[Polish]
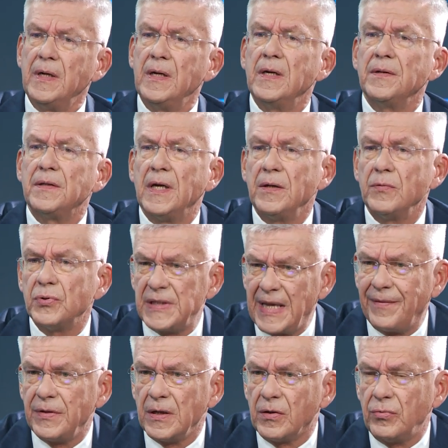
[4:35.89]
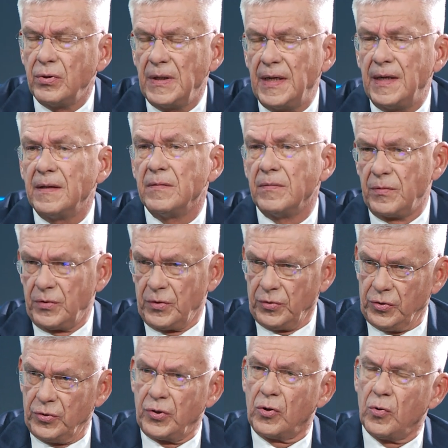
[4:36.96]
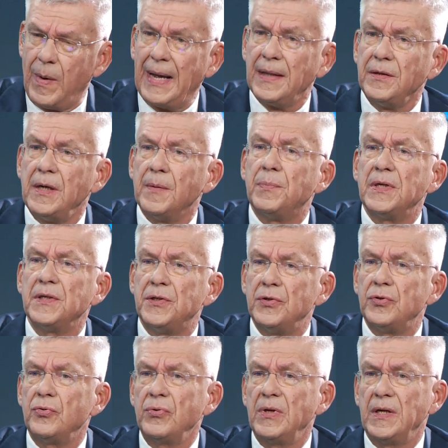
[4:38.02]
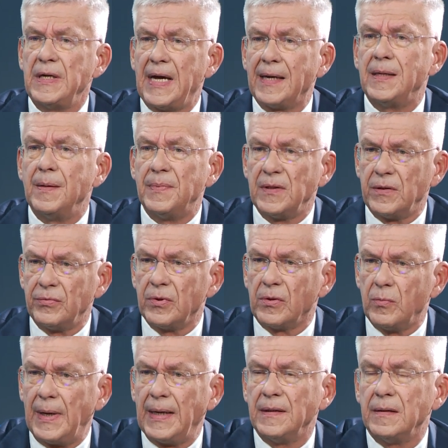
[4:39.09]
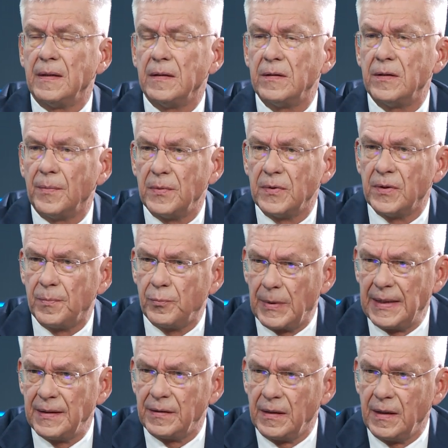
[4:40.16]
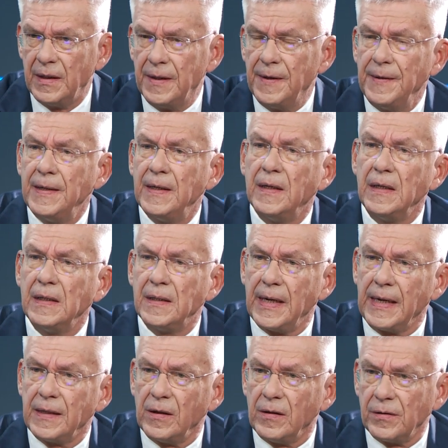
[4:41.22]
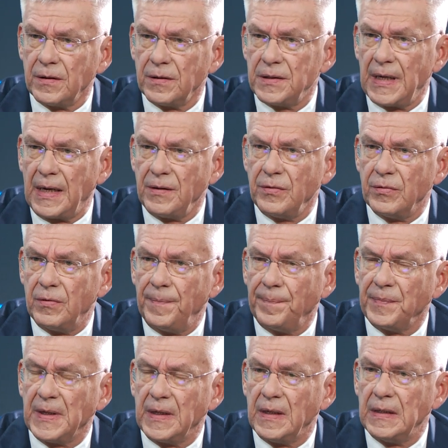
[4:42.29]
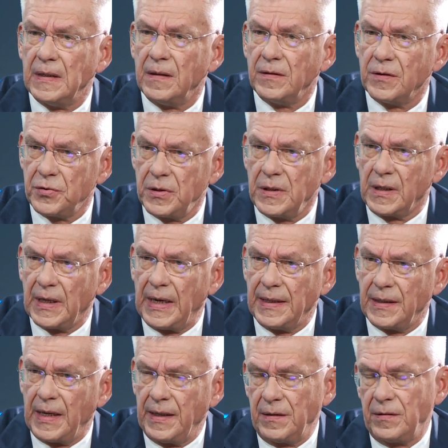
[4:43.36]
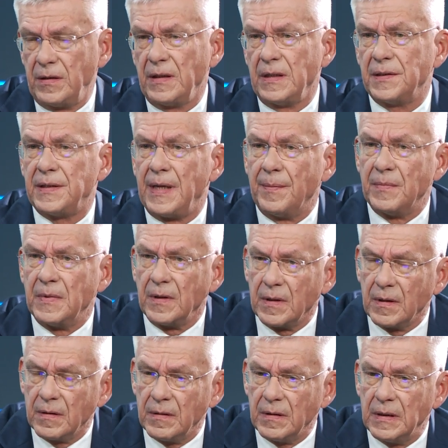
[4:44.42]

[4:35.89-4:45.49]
w e, tej ustawie, która dokładnie precyzuje, jakie będą dokłady, do, dopłaty e, dla jakiego rodzaju e, nośnika energii. Jest tam mhm.